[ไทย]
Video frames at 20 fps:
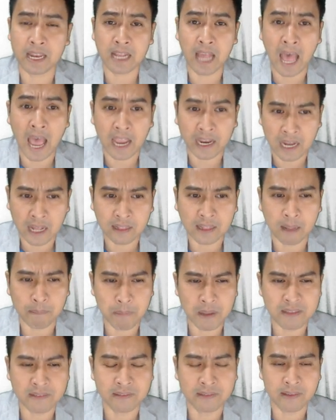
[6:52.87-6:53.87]
ณฑ์ขายนะแต่
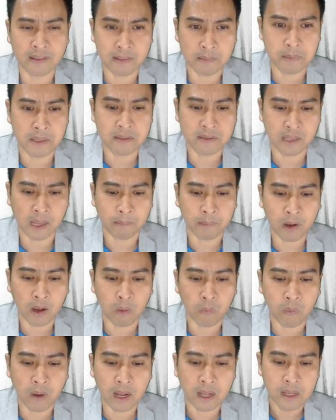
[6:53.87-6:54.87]
เป็นเซนติเมนต์เสียหมายค
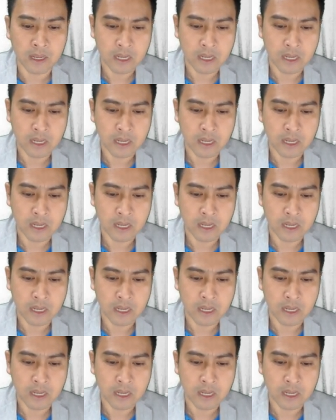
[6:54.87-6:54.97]
วามว่า